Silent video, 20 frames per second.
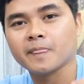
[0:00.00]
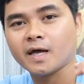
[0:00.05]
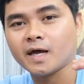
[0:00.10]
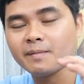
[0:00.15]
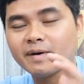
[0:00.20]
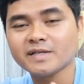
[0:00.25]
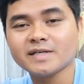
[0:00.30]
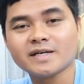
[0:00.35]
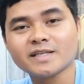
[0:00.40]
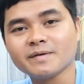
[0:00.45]

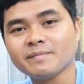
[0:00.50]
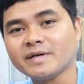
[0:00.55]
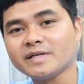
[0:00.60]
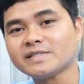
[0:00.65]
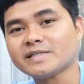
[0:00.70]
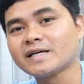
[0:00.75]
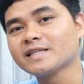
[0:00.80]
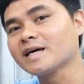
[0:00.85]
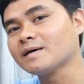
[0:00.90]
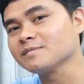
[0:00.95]
bây giờ thì mình
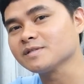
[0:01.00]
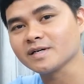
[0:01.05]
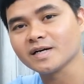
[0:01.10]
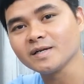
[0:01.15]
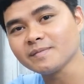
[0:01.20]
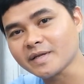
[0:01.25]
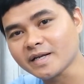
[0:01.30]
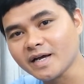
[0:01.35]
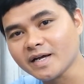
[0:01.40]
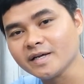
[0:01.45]
sẽ tạm dừng
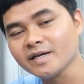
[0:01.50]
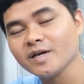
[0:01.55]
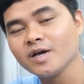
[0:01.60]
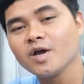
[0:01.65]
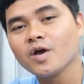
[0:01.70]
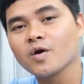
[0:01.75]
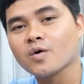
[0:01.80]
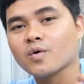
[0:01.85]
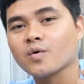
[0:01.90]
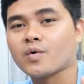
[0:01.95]
clip tại đây.
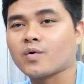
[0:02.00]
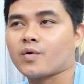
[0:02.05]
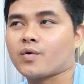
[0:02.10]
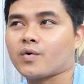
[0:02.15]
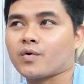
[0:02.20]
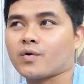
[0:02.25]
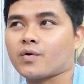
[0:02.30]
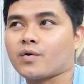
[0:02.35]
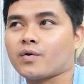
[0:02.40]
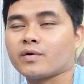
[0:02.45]

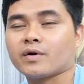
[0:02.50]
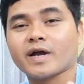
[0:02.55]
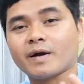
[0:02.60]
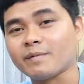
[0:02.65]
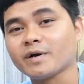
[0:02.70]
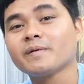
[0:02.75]
Cảm